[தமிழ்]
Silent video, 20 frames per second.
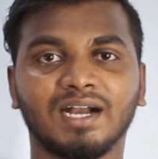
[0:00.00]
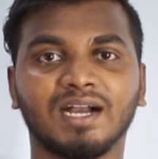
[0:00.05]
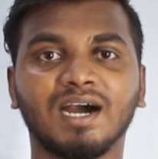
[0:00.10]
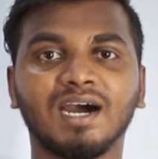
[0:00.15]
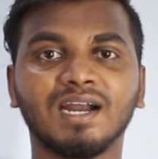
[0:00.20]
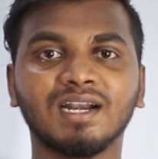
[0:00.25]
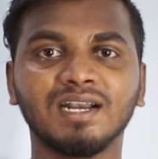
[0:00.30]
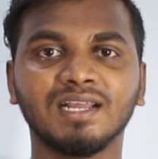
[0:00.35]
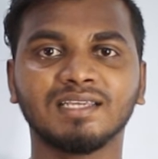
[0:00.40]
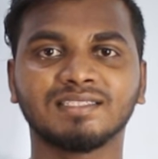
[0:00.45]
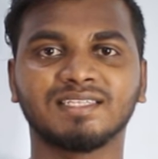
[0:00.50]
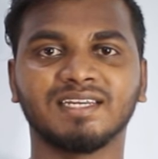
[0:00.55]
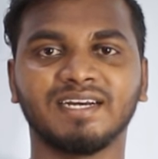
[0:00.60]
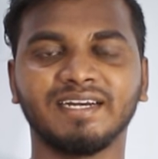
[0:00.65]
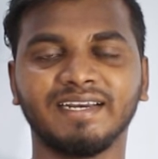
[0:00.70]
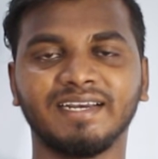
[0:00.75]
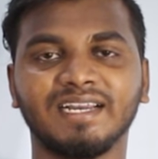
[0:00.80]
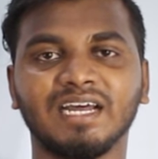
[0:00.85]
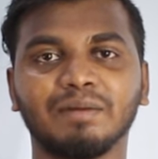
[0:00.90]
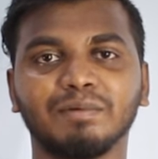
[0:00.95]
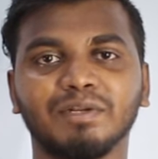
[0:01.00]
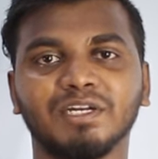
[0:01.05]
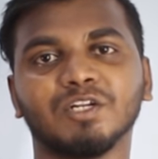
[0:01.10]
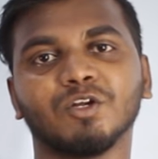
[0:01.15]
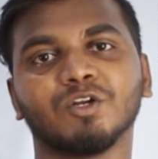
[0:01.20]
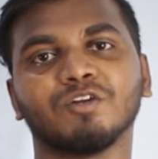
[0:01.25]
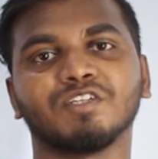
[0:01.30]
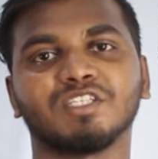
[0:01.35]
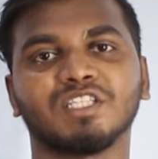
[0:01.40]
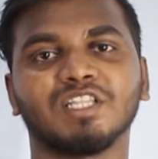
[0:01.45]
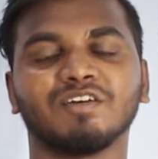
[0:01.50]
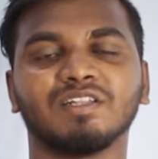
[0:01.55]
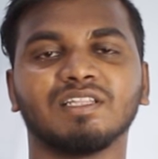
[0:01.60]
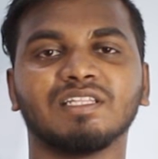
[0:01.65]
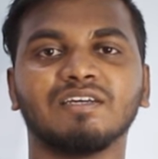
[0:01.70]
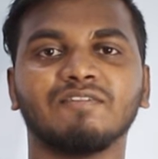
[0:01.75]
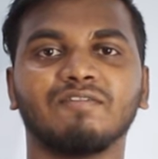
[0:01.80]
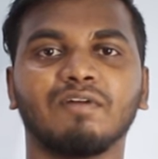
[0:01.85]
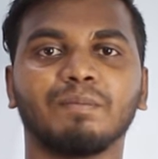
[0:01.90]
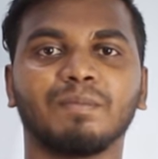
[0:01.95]
கார்ட்லெஸ் கிரெடிட் அப்படின்ற ஒரு விஷயத்தை
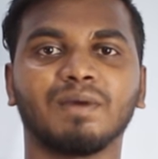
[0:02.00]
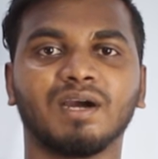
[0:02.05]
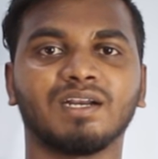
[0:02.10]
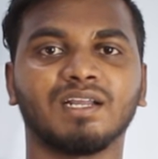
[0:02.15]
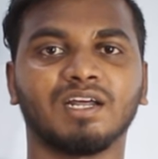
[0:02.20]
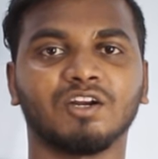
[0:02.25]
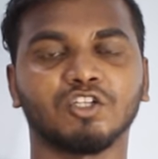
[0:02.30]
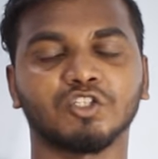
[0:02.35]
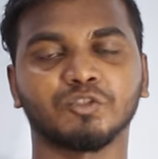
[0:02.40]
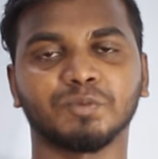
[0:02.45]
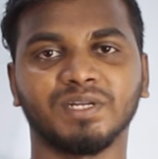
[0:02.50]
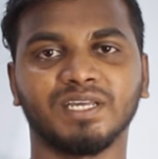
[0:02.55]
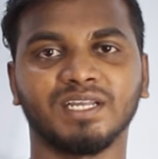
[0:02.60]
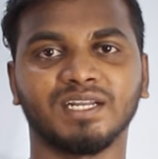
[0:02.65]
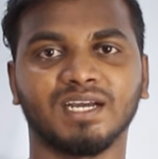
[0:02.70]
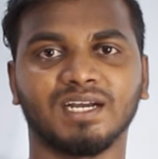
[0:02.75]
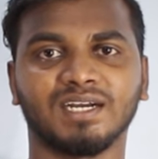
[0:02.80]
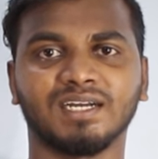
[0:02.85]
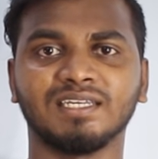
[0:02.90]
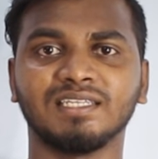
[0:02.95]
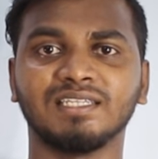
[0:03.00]
வந்து ஃப்ளிப்கார்ட் அனௌன்ஸ் பண்ணியிருக்காங்க